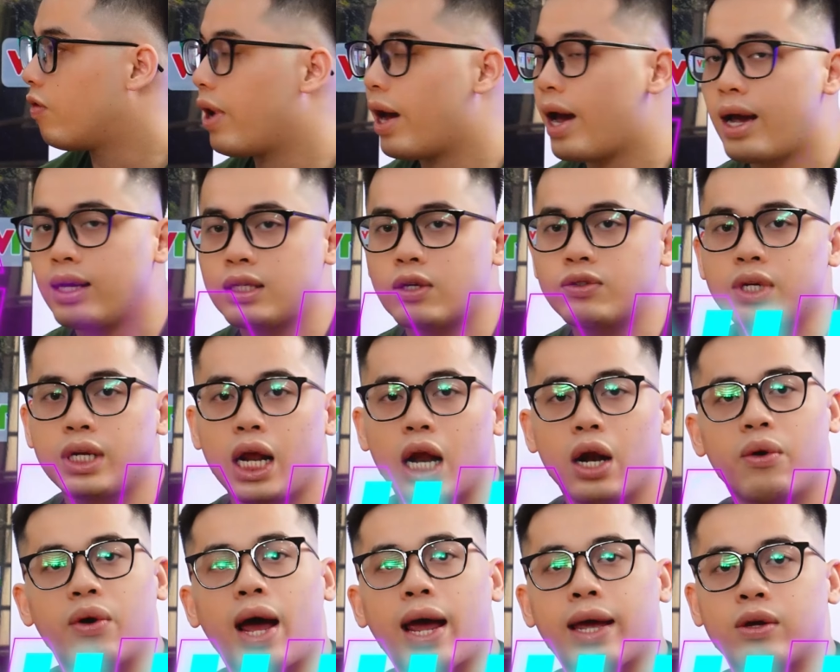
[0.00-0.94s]
về giao diện
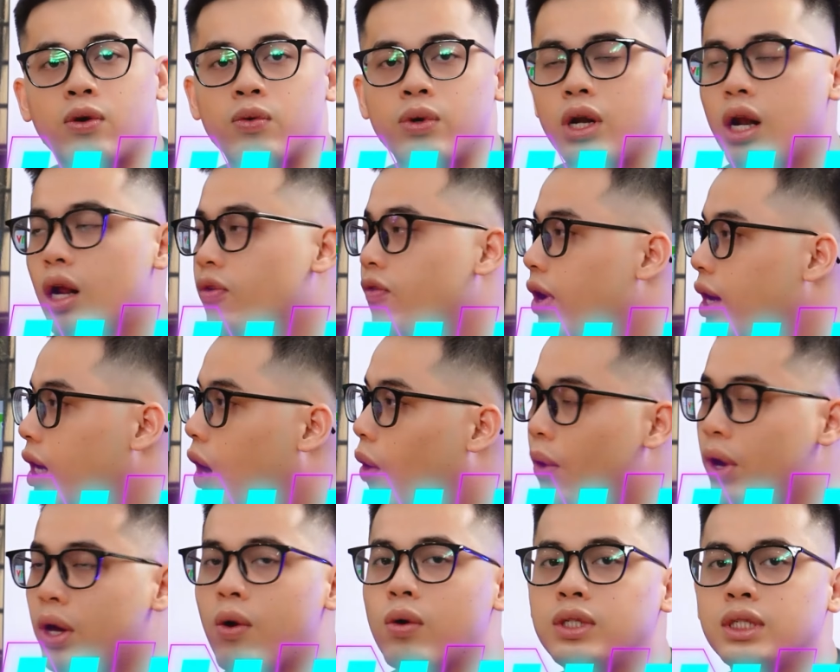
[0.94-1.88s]
hệ điều hành cũng như là về
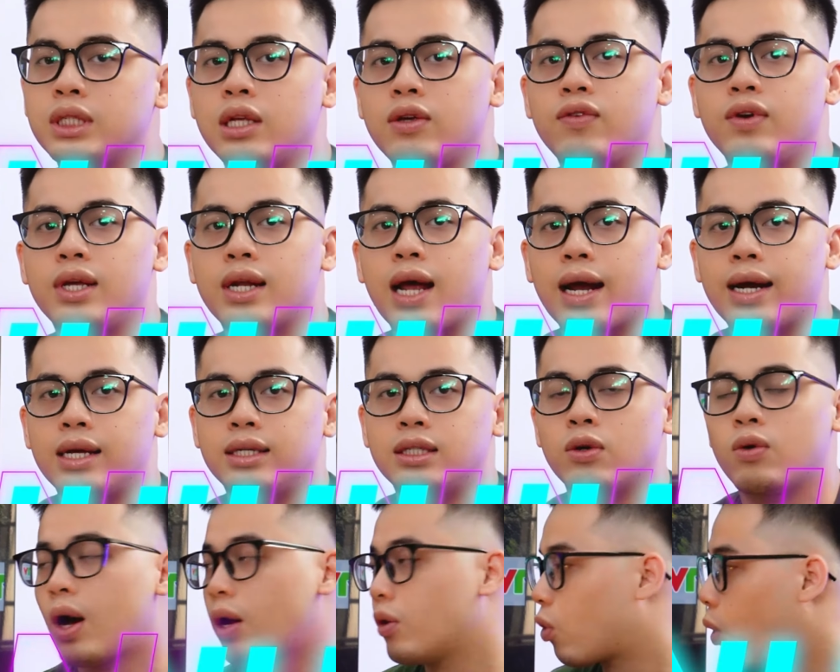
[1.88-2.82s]
cấu hình của chiếc TV này thì
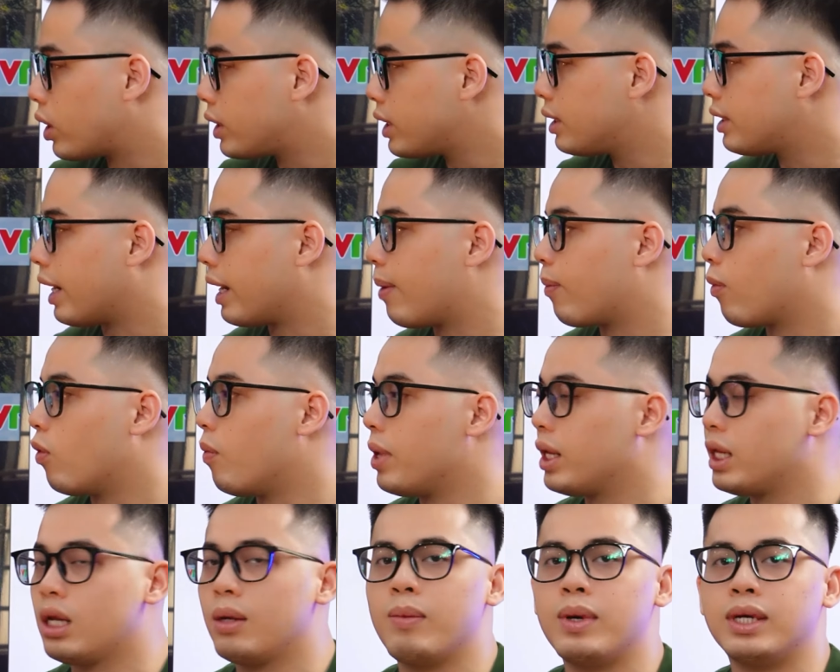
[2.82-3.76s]
trong cái quá trình trải nghiệm của
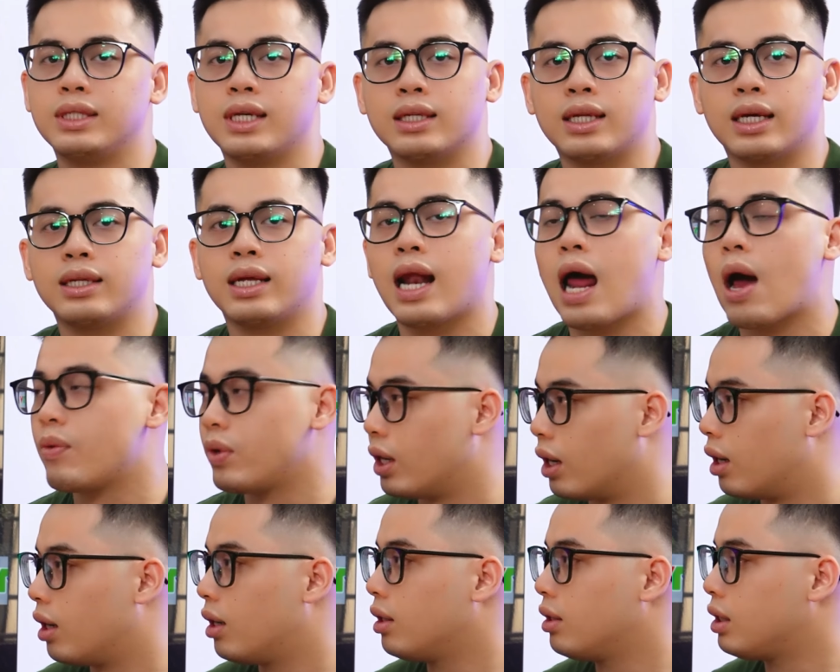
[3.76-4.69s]
mình thì mình sẽ thấy thế nào
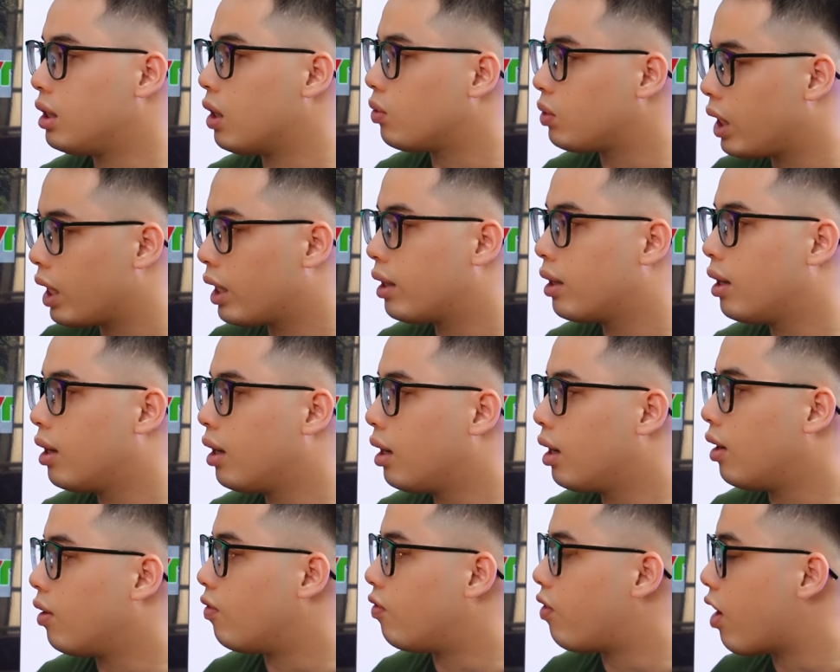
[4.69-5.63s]
nhỉ? Thì đầu tiên
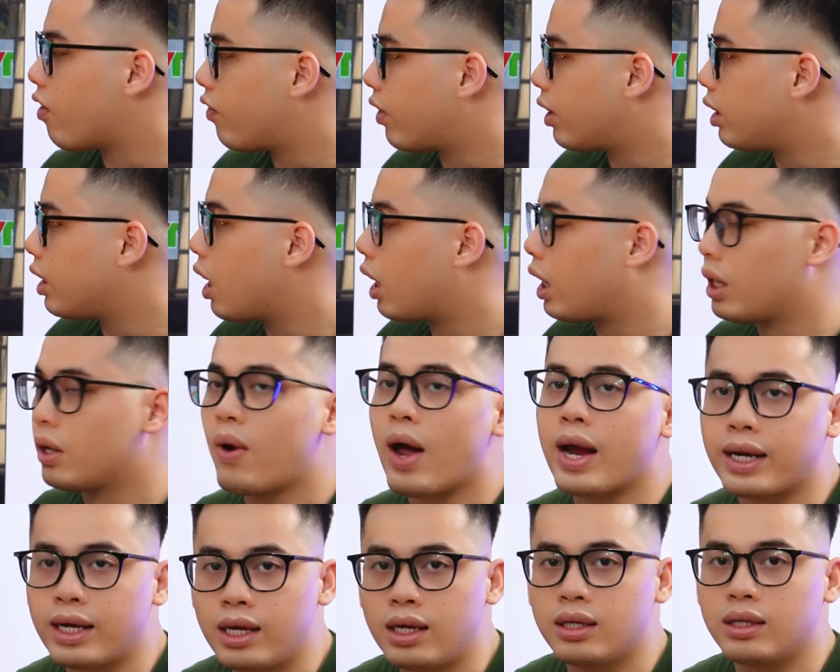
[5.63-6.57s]
về phần hiện điều
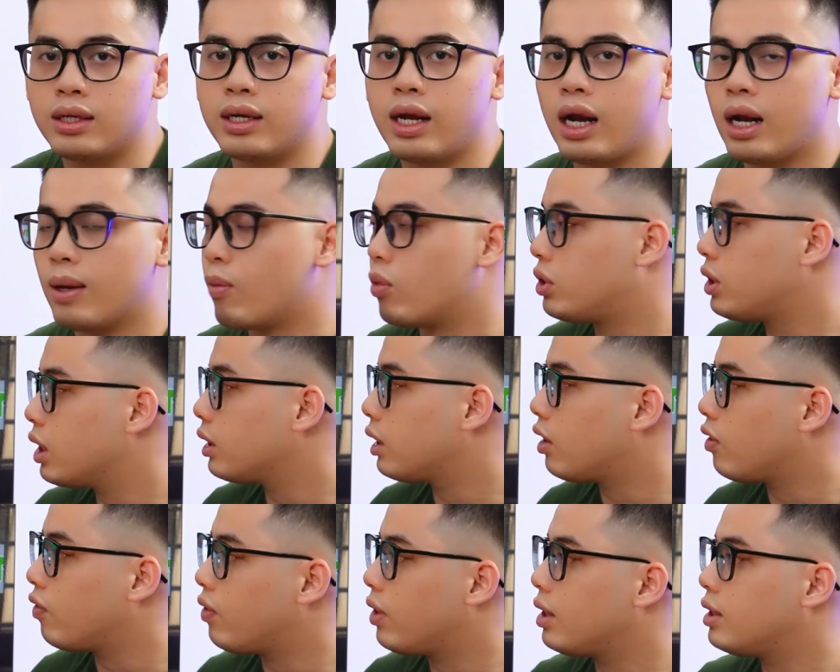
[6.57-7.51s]
hành đi thì đây là một chiếc
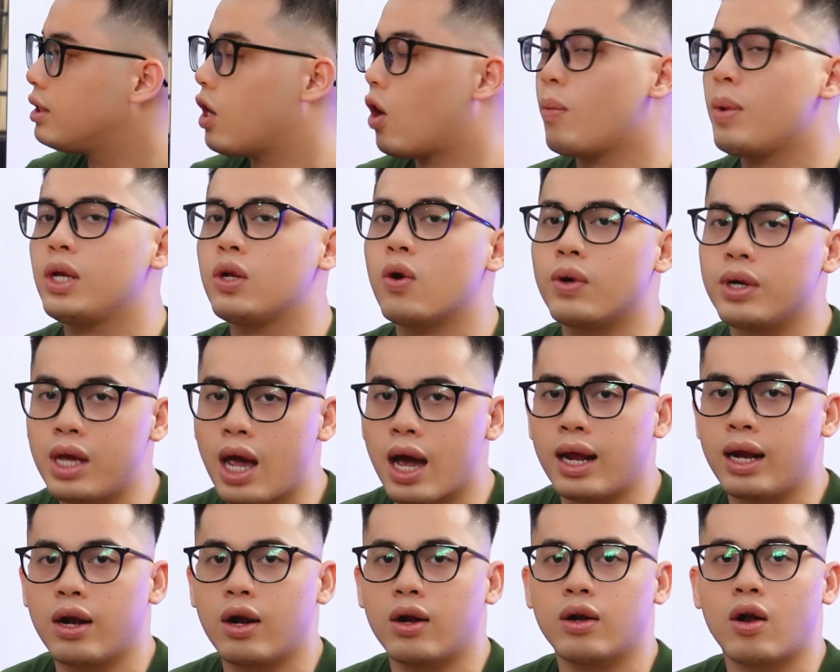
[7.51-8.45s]
TV Xiaomi nội
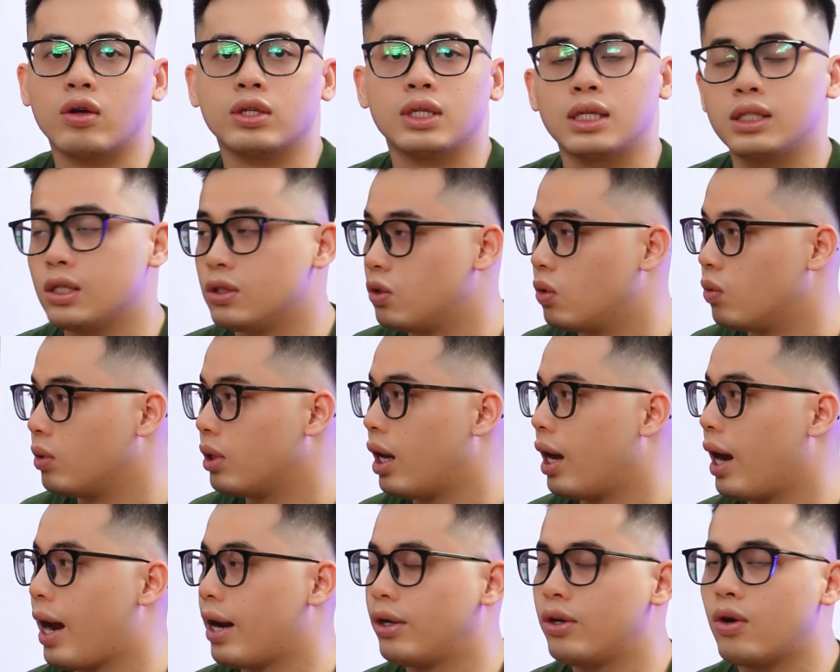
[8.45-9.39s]
địa nên là nó sẽ sử dụng
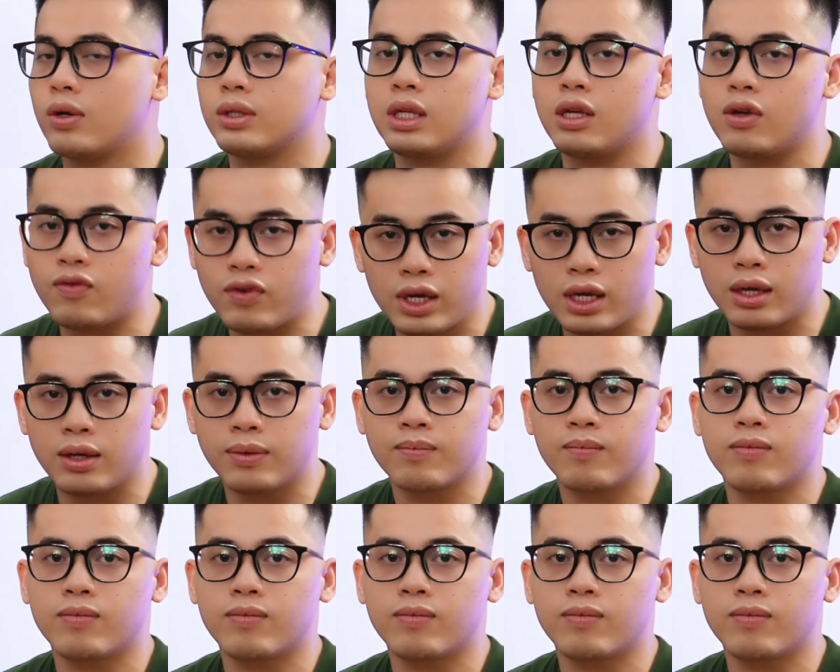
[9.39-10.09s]
là Android TV